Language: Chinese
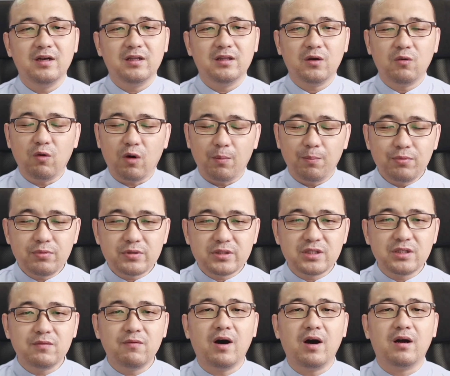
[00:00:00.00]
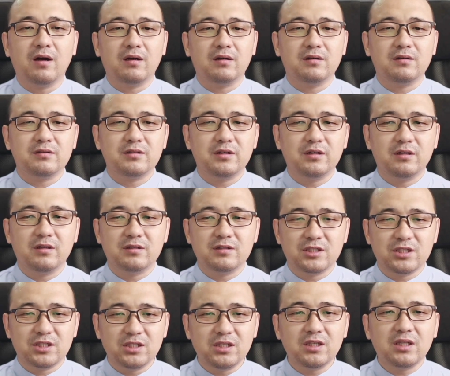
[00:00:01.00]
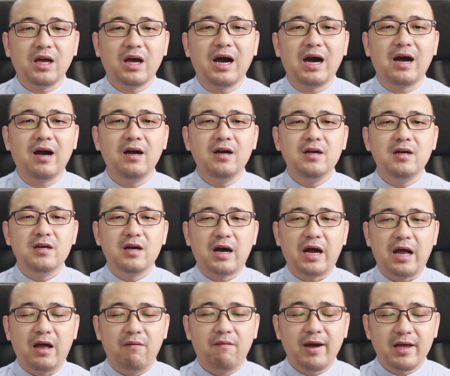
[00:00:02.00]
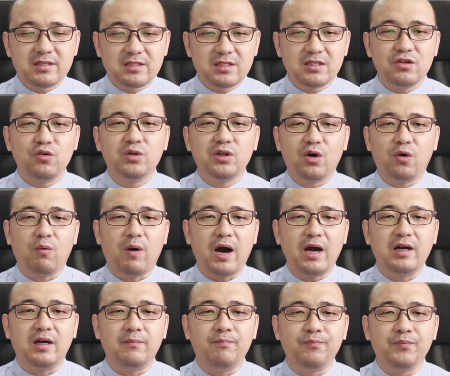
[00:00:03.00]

那我不希望这个其他海外自由的华人